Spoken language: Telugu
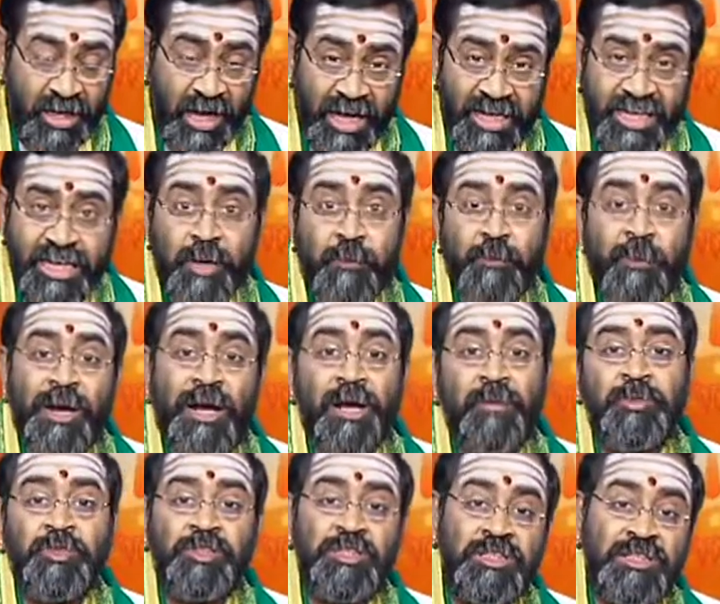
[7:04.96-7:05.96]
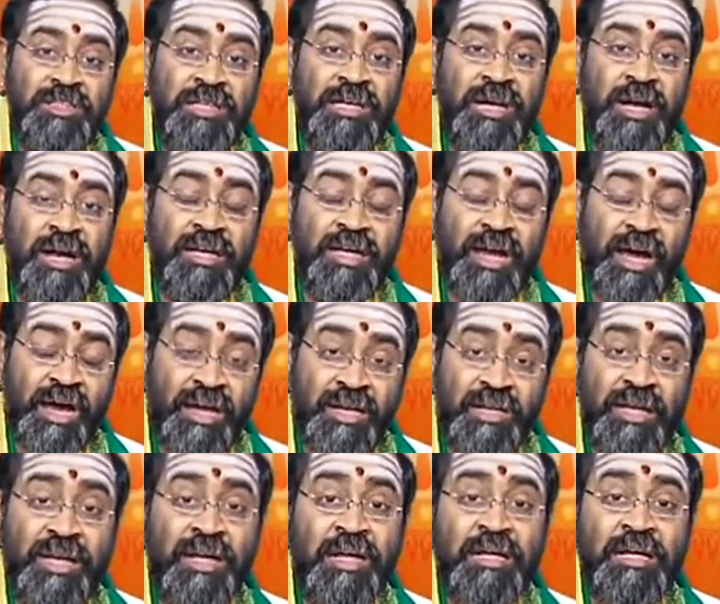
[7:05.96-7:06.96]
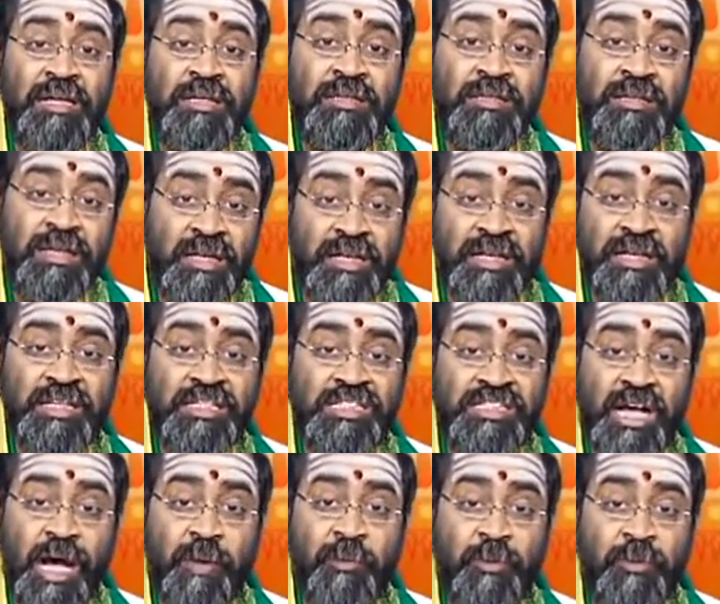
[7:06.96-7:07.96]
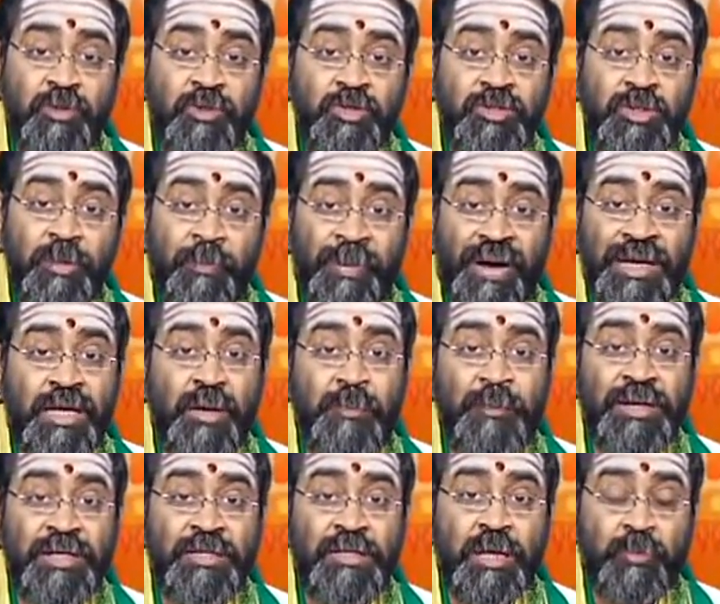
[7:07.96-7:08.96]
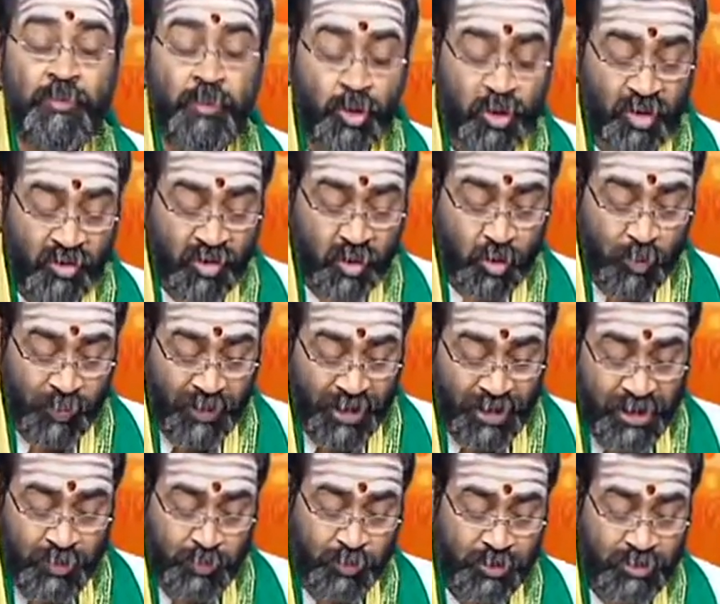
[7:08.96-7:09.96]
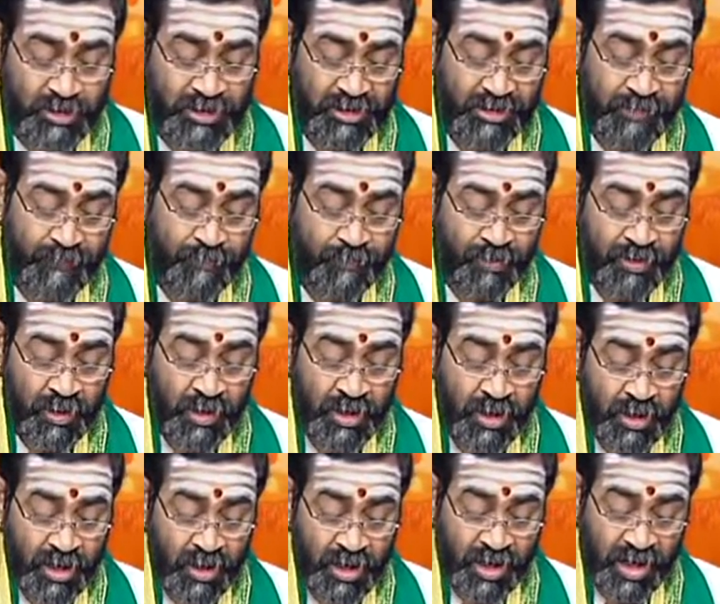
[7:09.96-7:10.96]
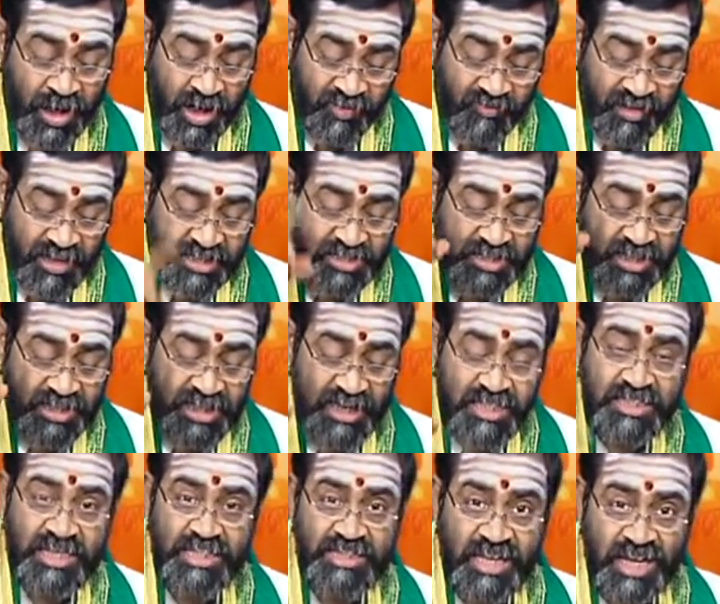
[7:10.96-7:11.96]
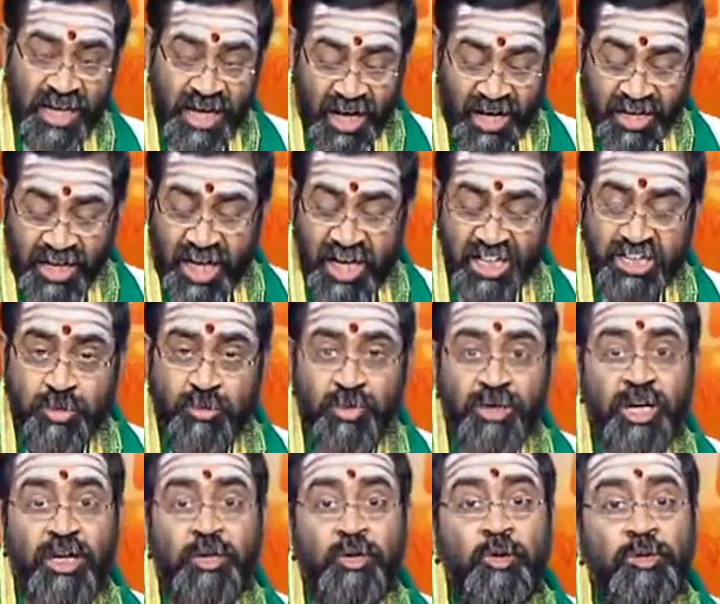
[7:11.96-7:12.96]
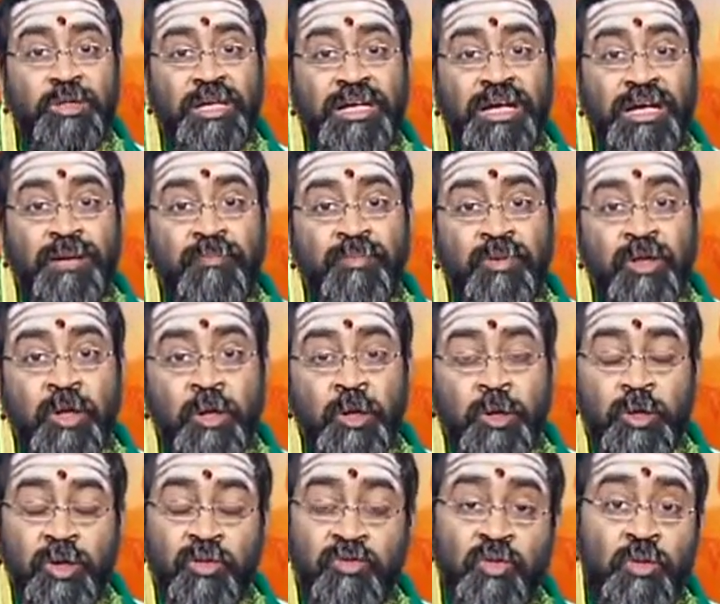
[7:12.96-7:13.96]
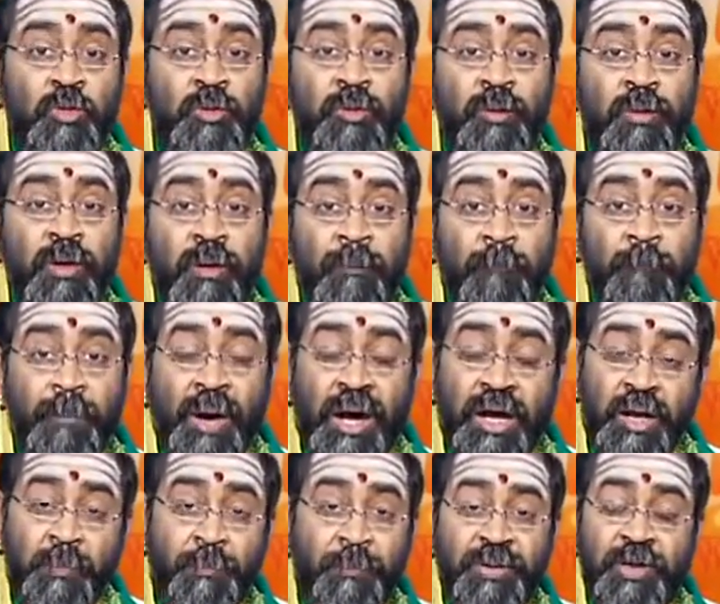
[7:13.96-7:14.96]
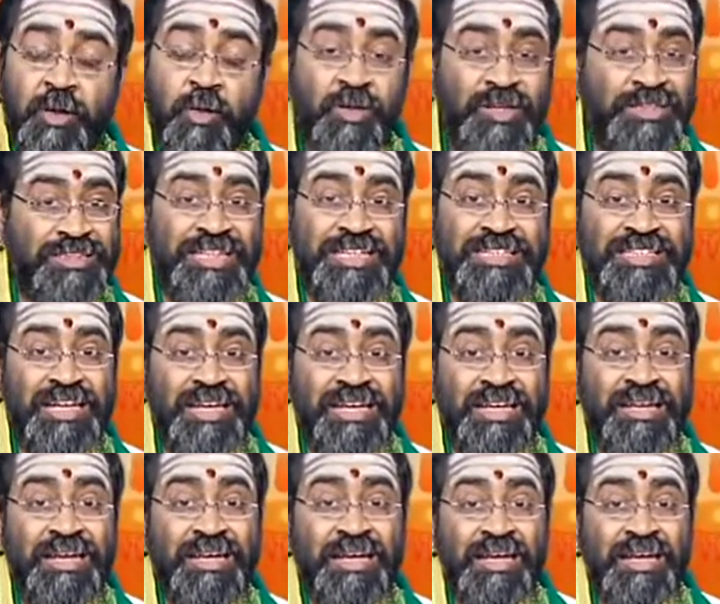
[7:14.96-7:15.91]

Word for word: రాయికి ప్రాణం వచ్చింది అంటే అహల్య తిరిగి శాపం నుంచి బయటపడి తన పూర్వరూపాన్ని పొందింది కావలసి ఏసితే ఆకాశము కట్లు దిగి నువ్వు బాణప్రయోగం చేసే